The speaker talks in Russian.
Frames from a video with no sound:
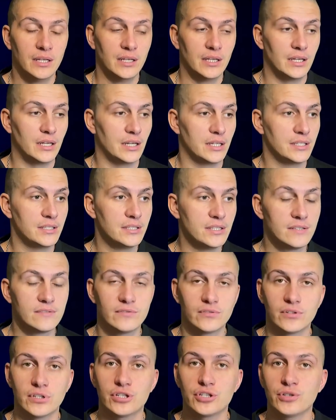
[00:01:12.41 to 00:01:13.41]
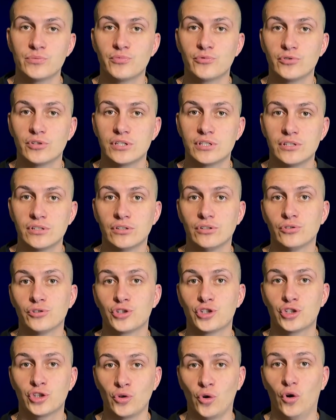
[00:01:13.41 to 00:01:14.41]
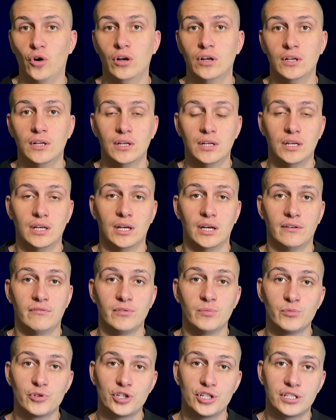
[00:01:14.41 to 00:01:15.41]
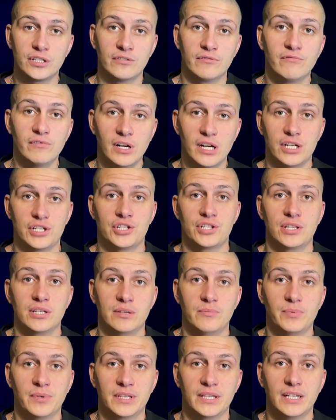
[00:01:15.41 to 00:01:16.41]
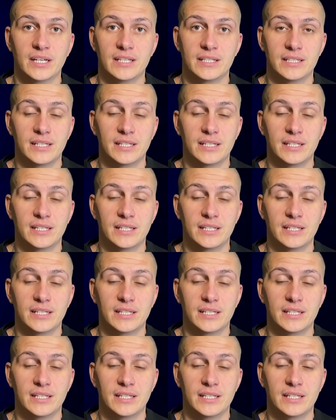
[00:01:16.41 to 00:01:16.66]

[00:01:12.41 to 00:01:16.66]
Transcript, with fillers: Э, единственную ошибку я сделал, что э, вы можете дважды подать,